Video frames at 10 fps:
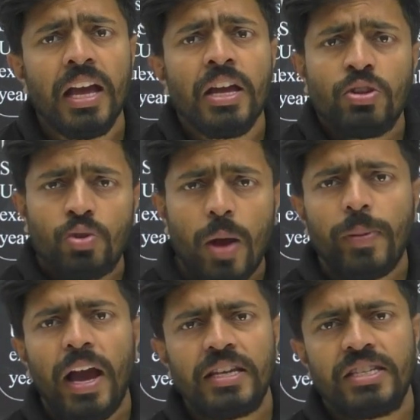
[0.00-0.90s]
जो
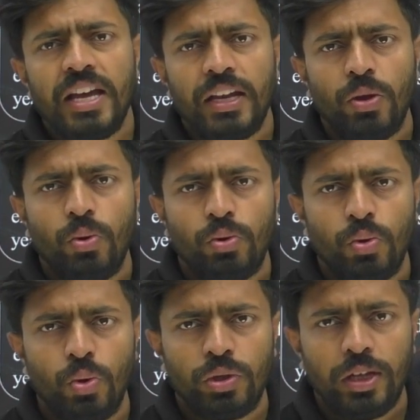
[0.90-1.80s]
आपका आईसीआर के थ्रू
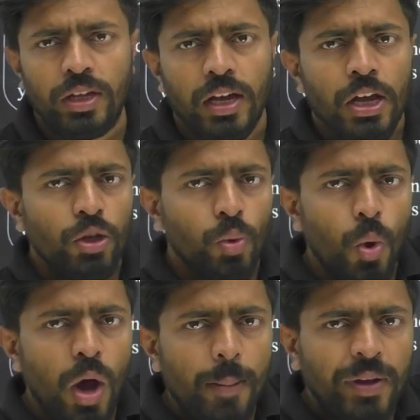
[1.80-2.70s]
होता था तो वो
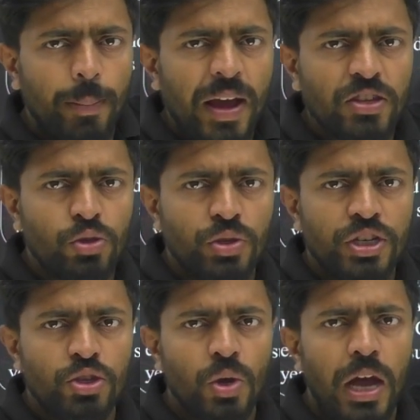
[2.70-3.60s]
आपका 2200
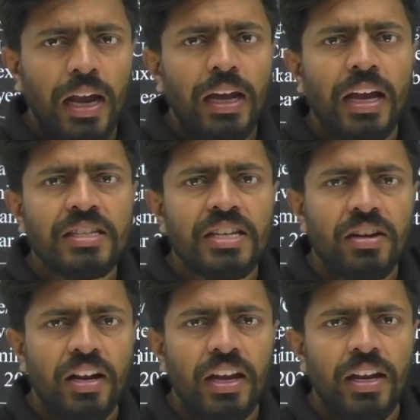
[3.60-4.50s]
सीट जो अलग अलग
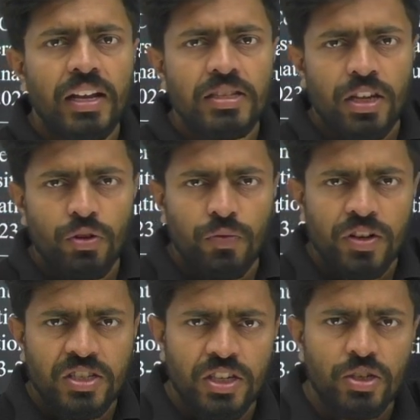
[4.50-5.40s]
सेंट्रल एग्रीकल्चर
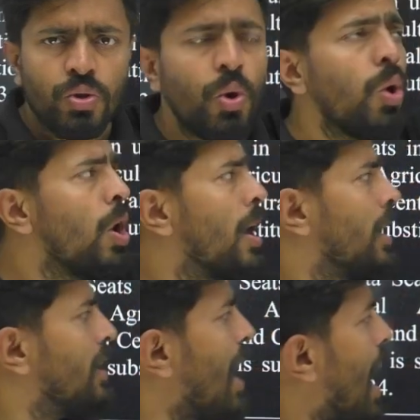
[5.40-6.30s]
यूनिवर्सिटीज हो
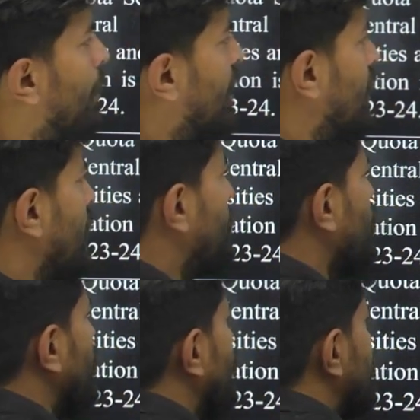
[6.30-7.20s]
या आपके डिम्ड
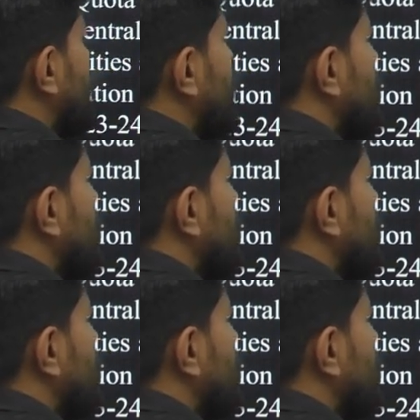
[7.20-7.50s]
यूनिवर्सिटीज